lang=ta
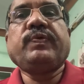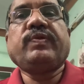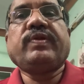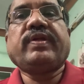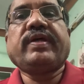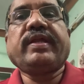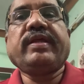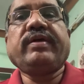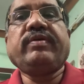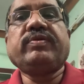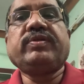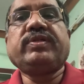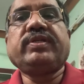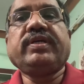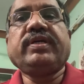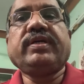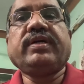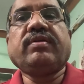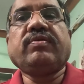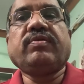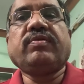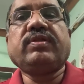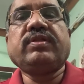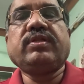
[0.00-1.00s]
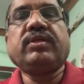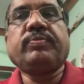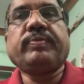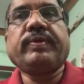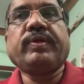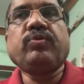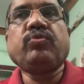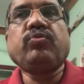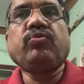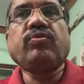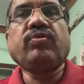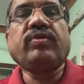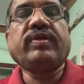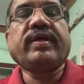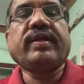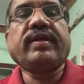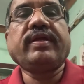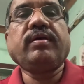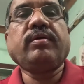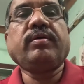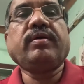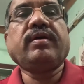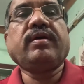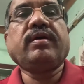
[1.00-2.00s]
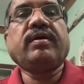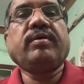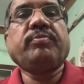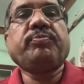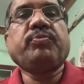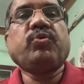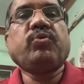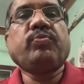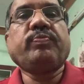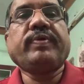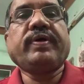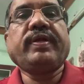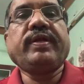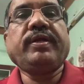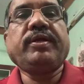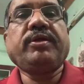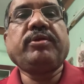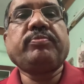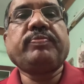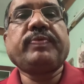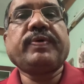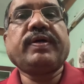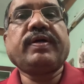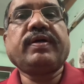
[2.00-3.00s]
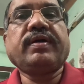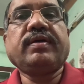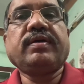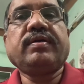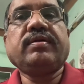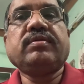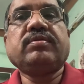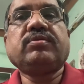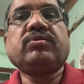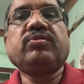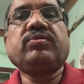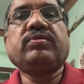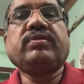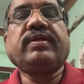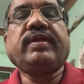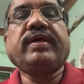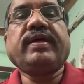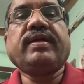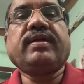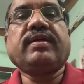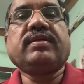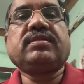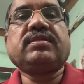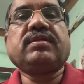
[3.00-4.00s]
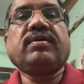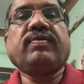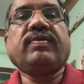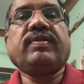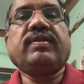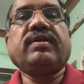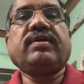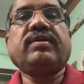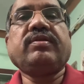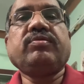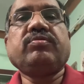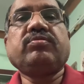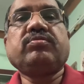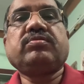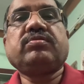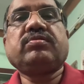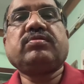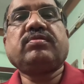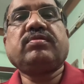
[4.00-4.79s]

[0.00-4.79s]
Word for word: நிறைய விஷயங்கள் வந்து இது மாதிரி கூகுள் நிறைய எப்பவும் பண்ணிகிட்டு இருப்பாங்க ஸோ இது லேட்டஸ்ட்டாக வந்த நியூஸ்